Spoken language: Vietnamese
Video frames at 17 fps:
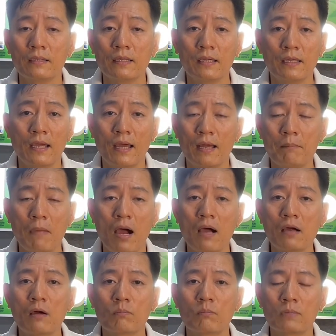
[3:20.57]
thì à,
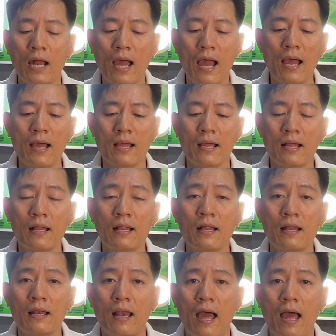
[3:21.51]
mở không ra
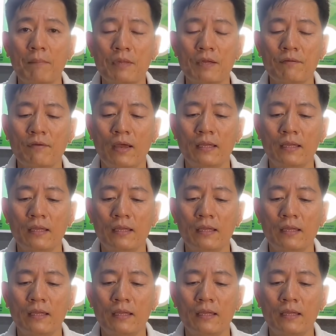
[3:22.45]
làm như